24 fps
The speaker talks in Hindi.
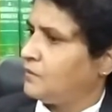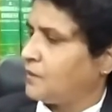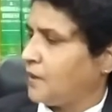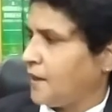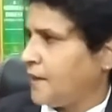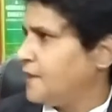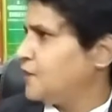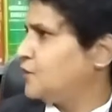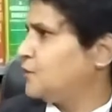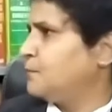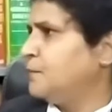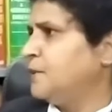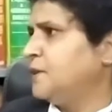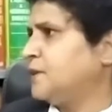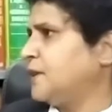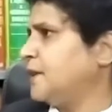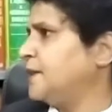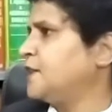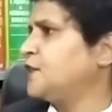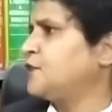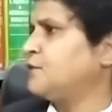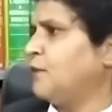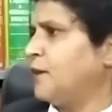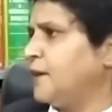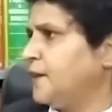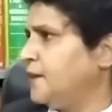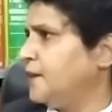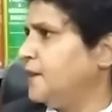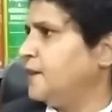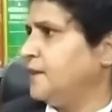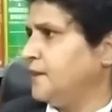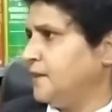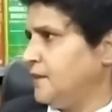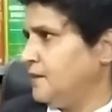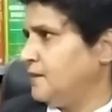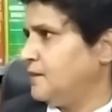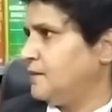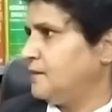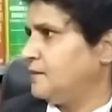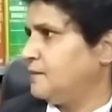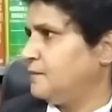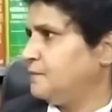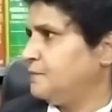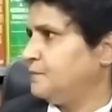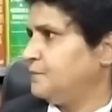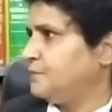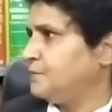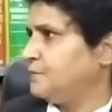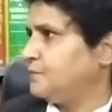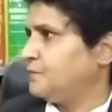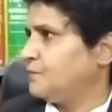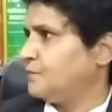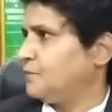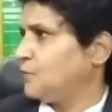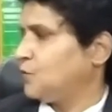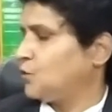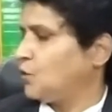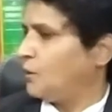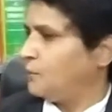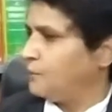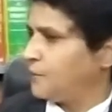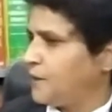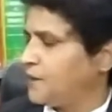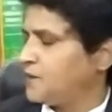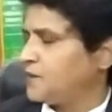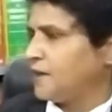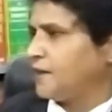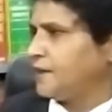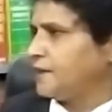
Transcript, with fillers: क्लाइंट्स भी सेटिस्फाइड नहीं हैं जी तो हम यही